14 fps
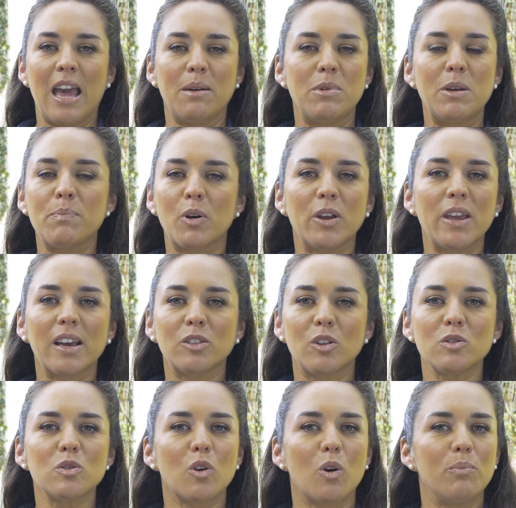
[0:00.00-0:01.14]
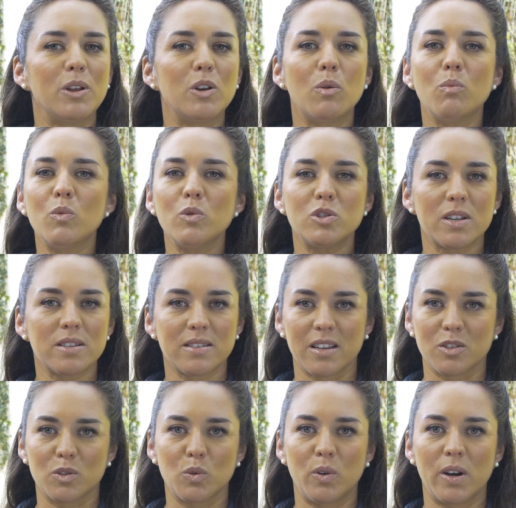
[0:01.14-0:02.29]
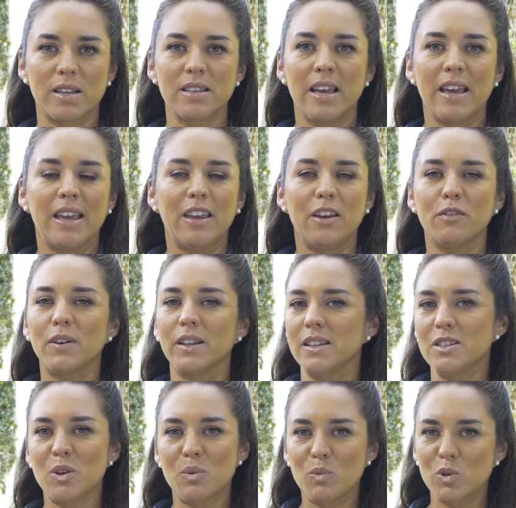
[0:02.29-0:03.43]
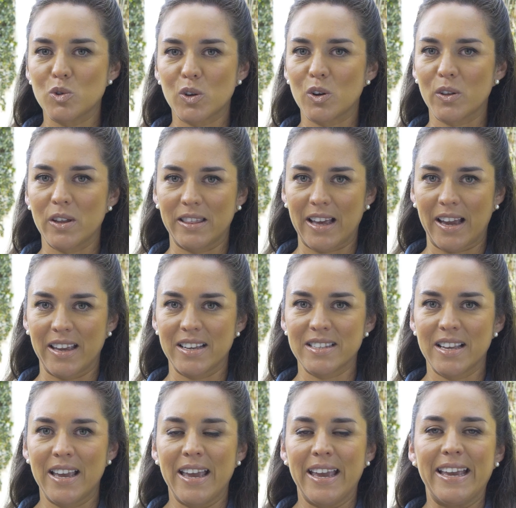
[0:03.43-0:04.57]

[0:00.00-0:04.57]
En mis proyectos combino muchas texturas y enfatizo mucho en los detalles